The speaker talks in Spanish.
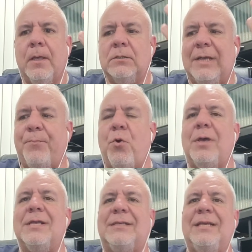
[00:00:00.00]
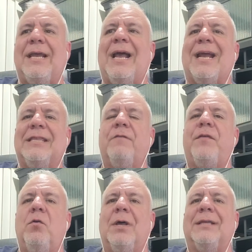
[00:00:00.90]
Se puede decir que las grandes
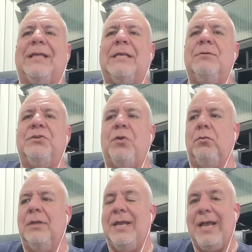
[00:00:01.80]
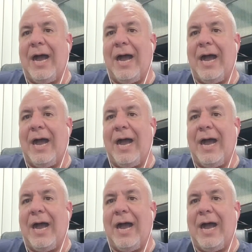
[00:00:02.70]
figuras de esta división